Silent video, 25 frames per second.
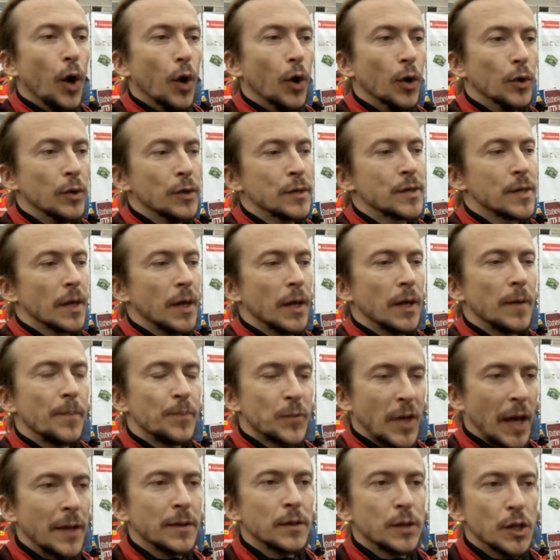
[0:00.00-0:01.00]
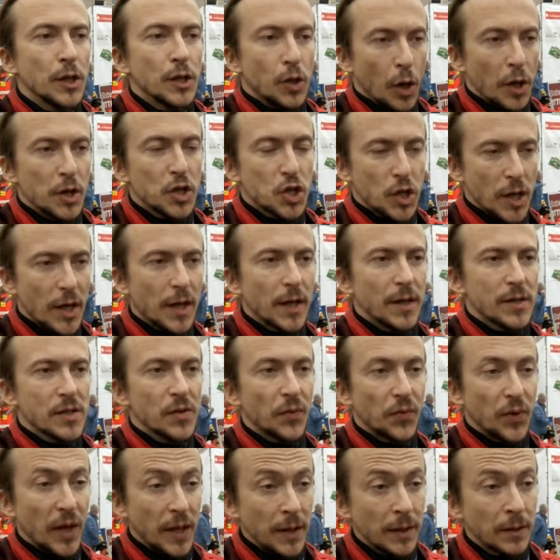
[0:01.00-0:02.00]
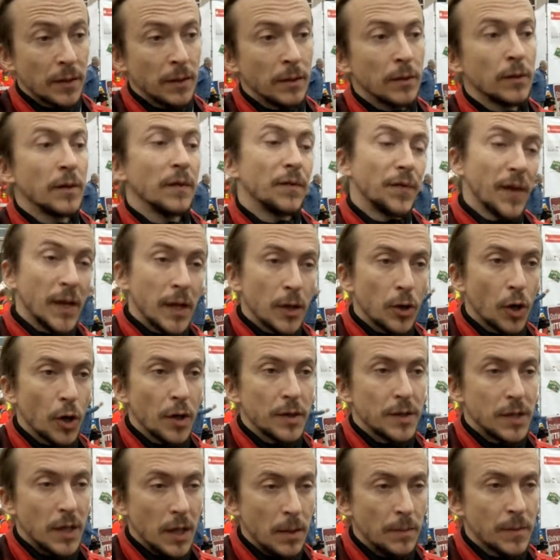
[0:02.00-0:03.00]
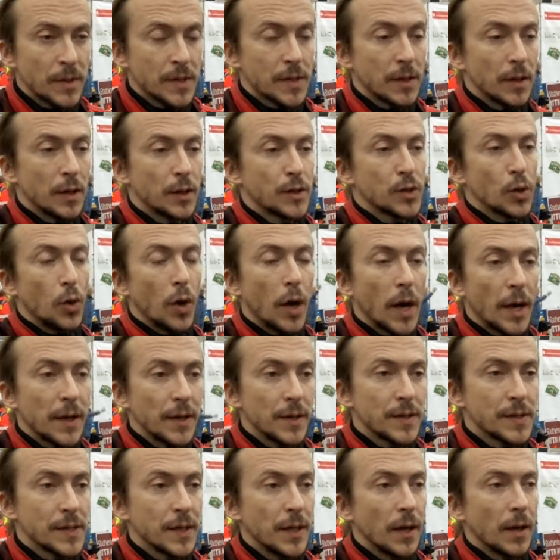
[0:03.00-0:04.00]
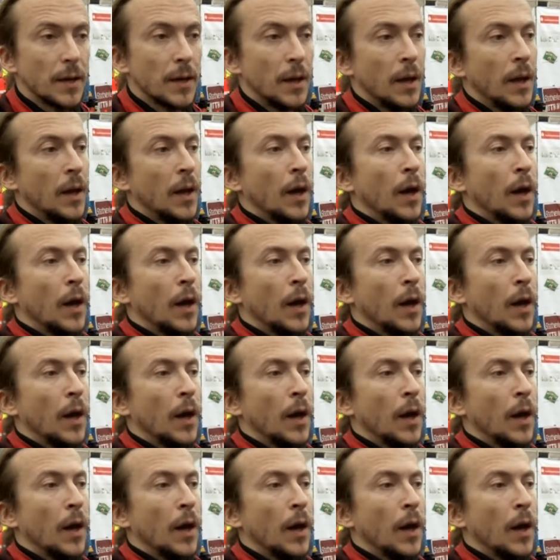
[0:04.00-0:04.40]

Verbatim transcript: und ähm, dann die neue Strecke zu finden, viele neue Teams äh, zu organisieren.